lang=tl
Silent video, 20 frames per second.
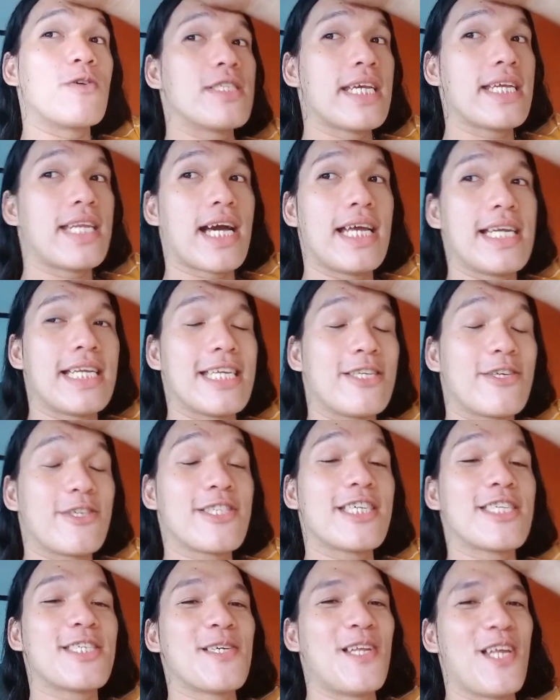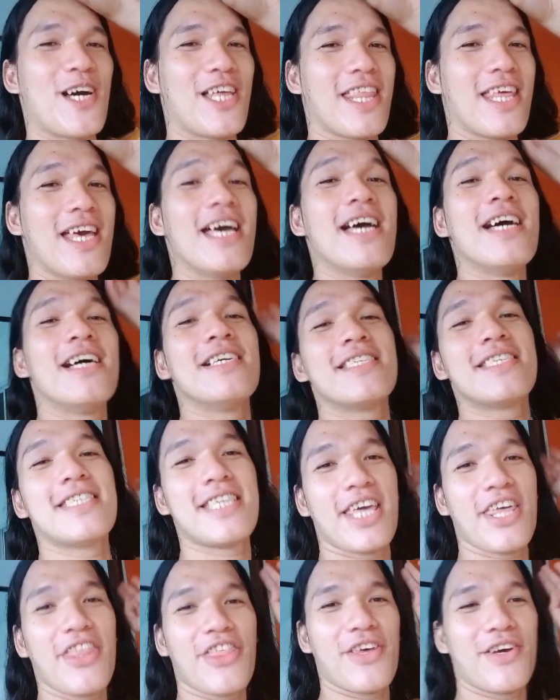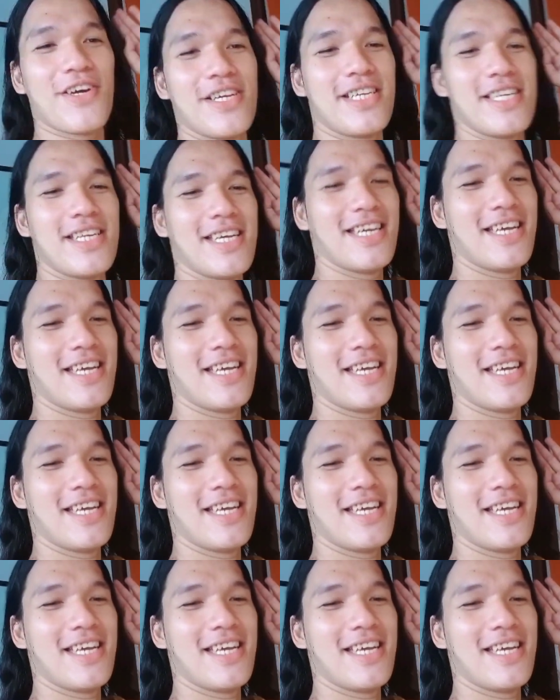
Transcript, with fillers: usay nakandindot sa salad. Seven.